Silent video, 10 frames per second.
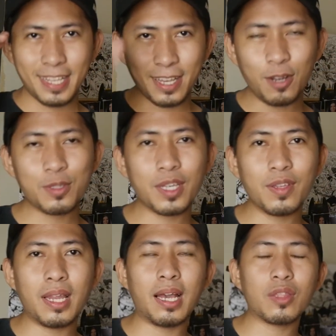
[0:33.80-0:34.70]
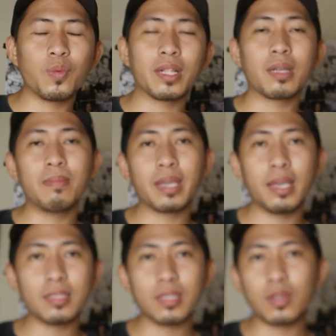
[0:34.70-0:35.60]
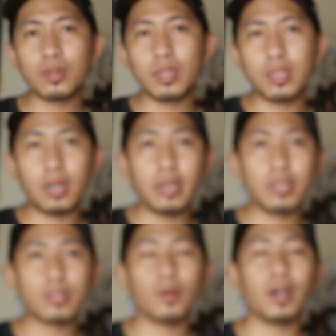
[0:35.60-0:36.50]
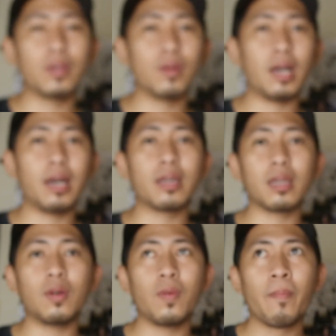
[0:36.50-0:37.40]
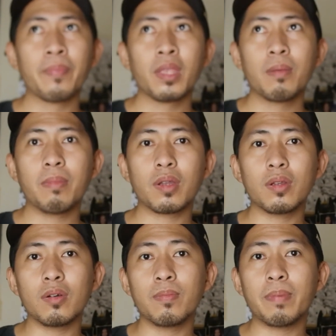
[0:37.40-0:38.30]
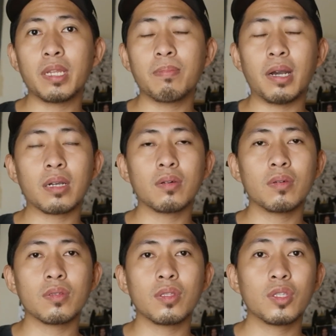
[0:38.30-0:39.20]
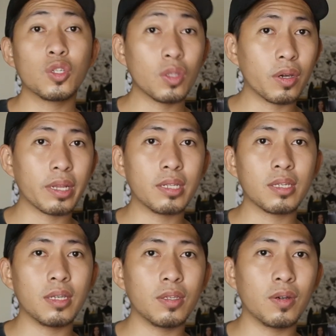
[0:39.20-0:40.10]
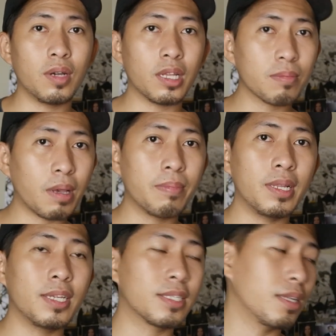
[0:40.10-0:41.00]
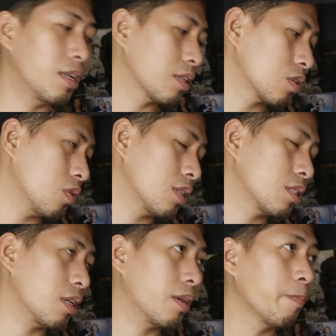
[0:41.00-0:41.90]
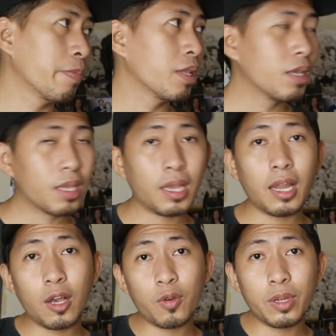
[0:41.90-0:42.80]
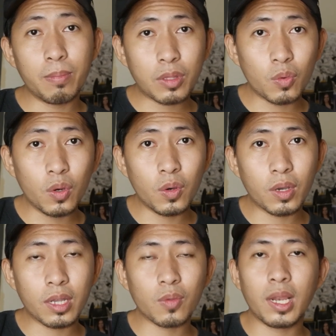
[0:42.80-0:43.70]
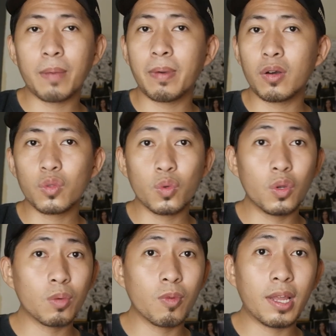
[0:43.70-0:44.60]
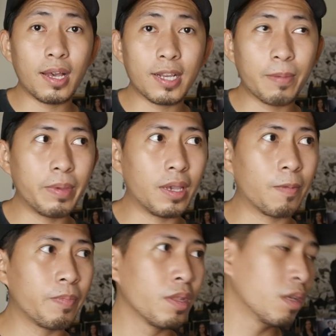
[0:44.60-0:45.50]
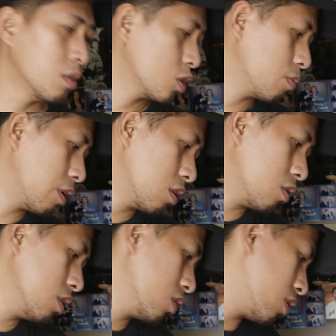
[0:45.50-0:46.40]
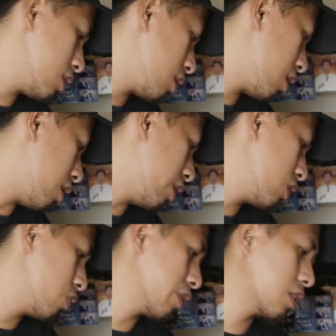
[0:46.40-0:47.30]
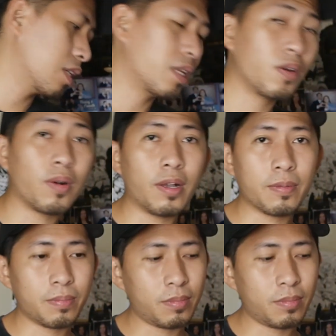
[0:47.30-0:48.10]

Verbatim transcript: Hello sa inyo lahat! Welcome again sa Trojan Art. So ngayong araw, meron akong panibagong tutorial sa inyo at mabilisan lang to kasi kailangan ko ng matulog at wala pa akong tulog mula kagabi. So meron ako dito kasi yung artwork na ginawa.